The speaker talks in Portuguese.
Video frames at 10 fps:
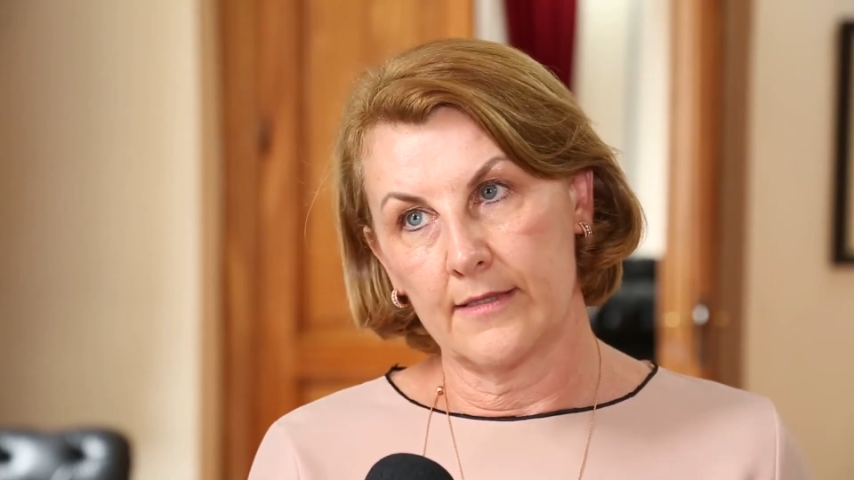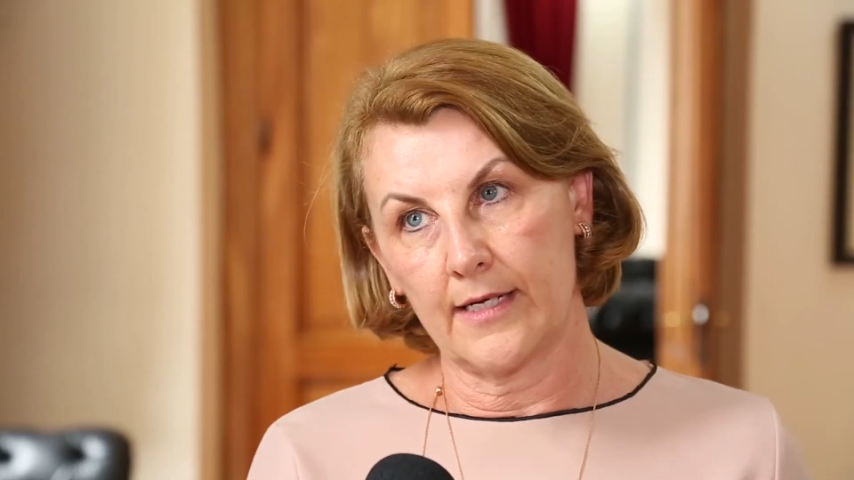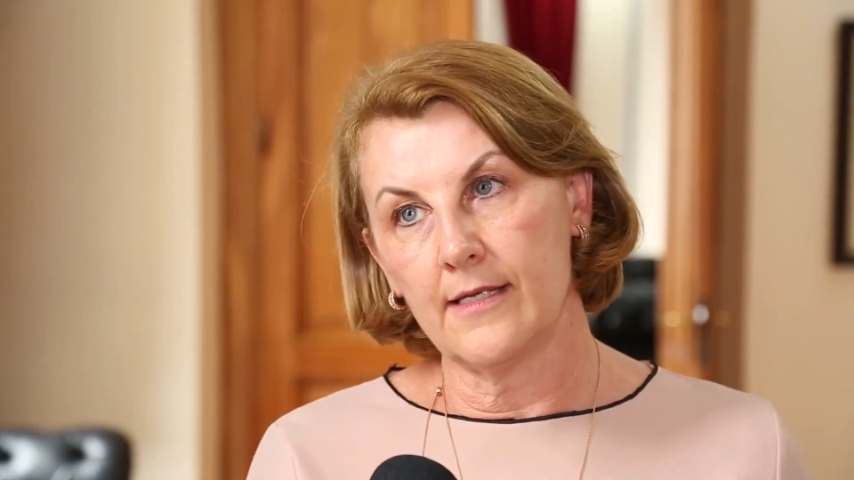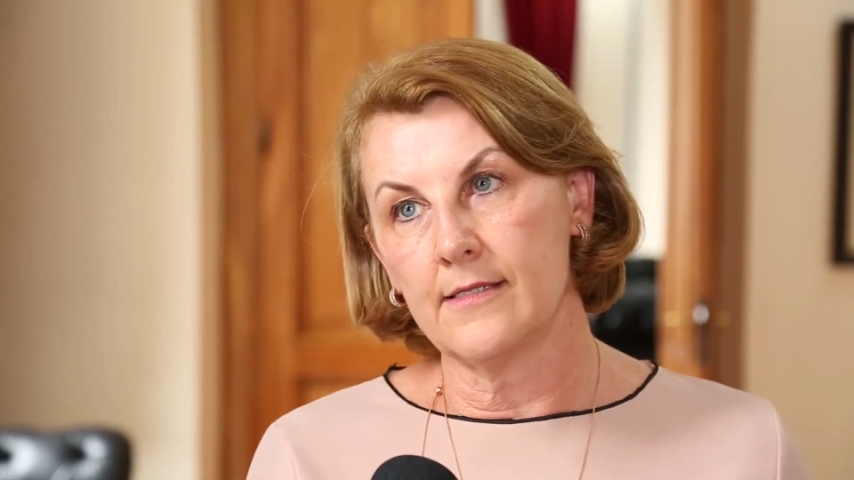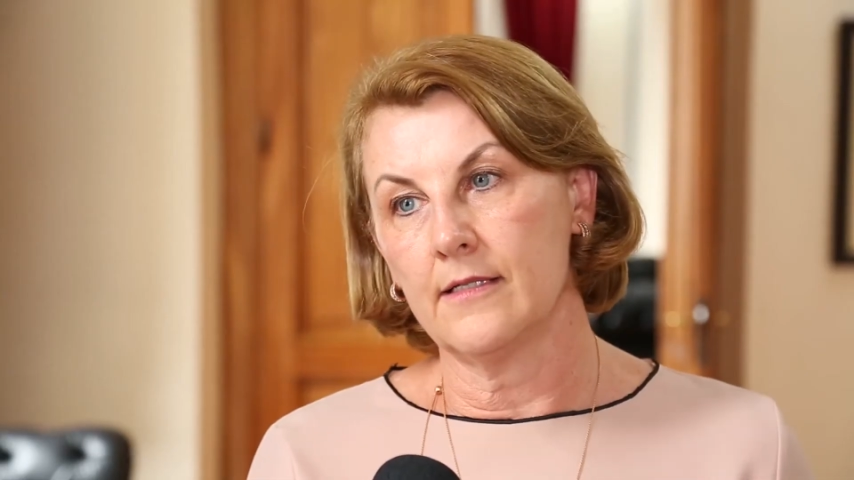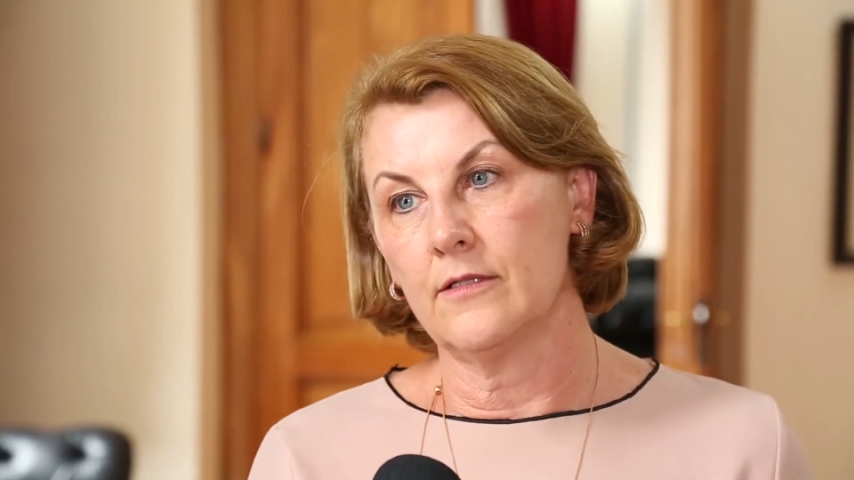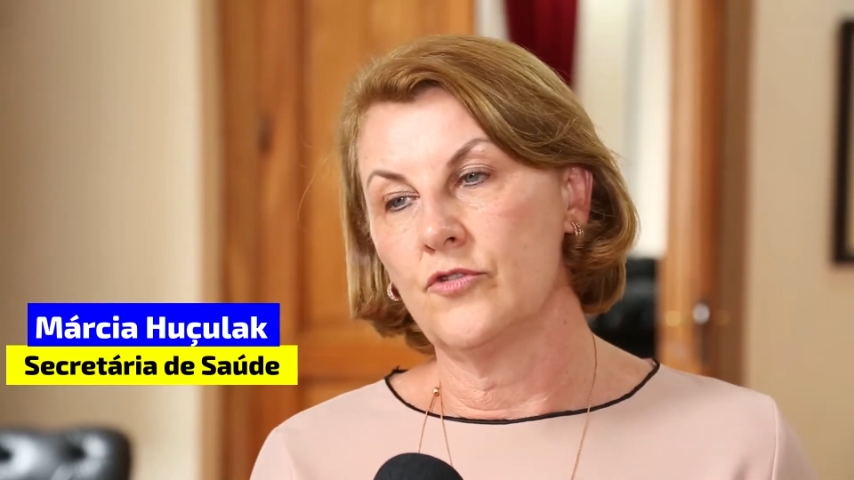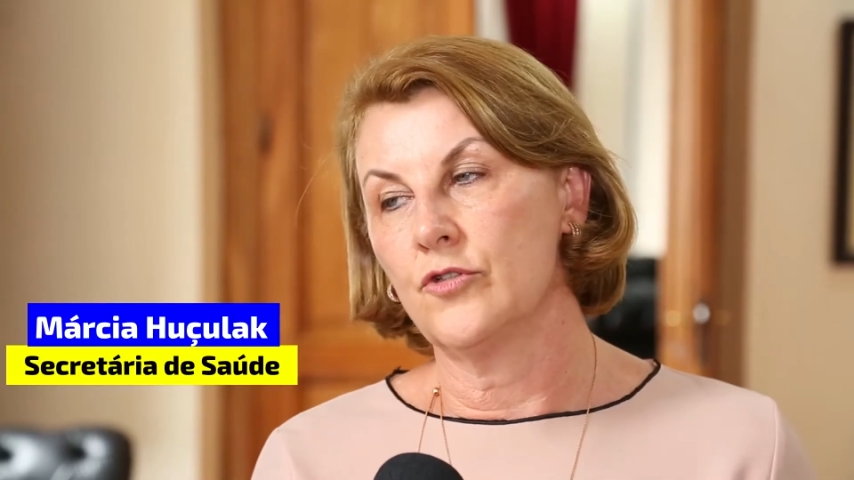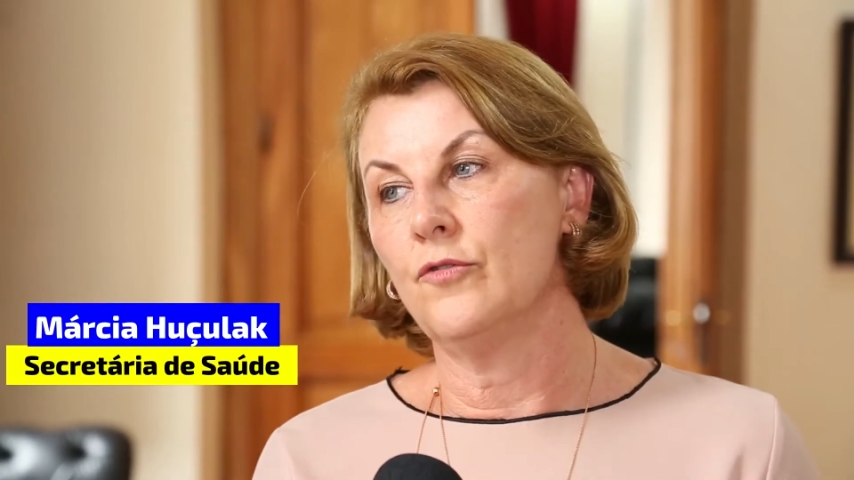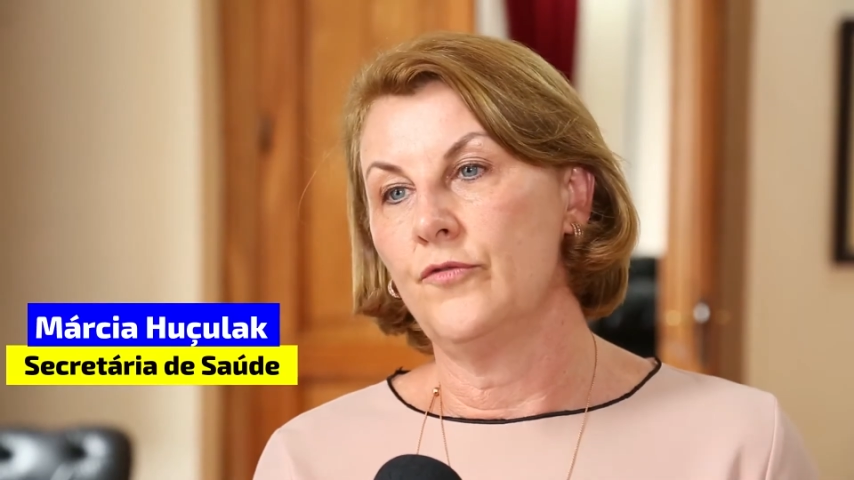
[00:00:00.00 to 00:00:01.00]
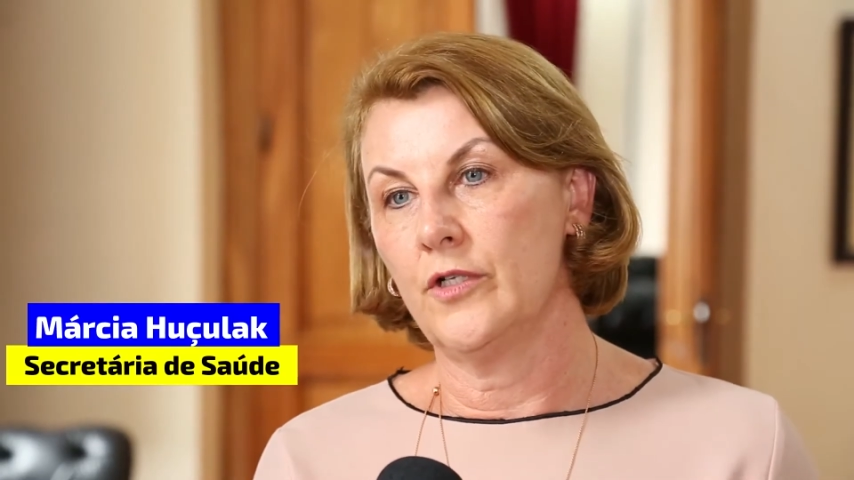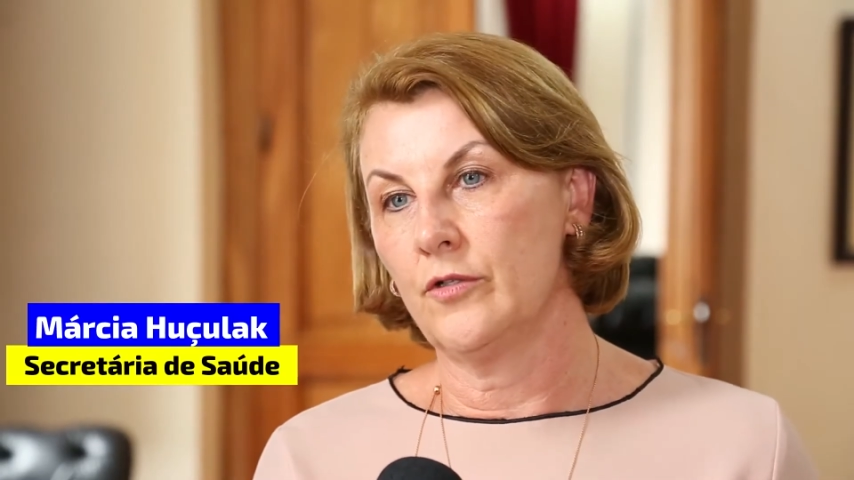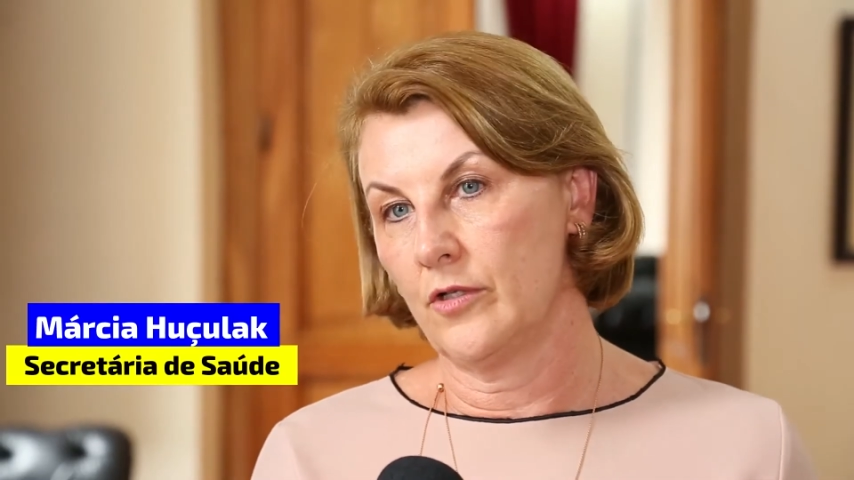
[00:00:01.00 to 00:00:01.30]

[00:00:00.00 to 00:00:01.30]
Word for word: três anos de governo,